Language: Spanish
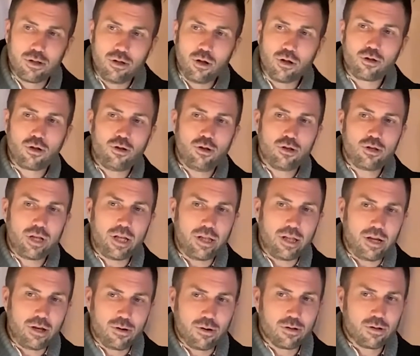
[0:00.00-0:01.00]
tonos
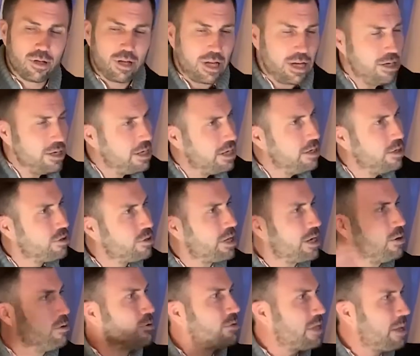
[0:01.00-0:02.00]
cítricos en, los
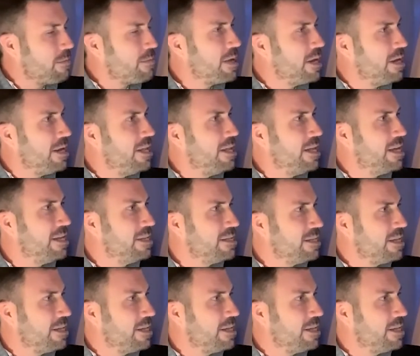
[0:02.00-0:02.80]
tragos también le da ese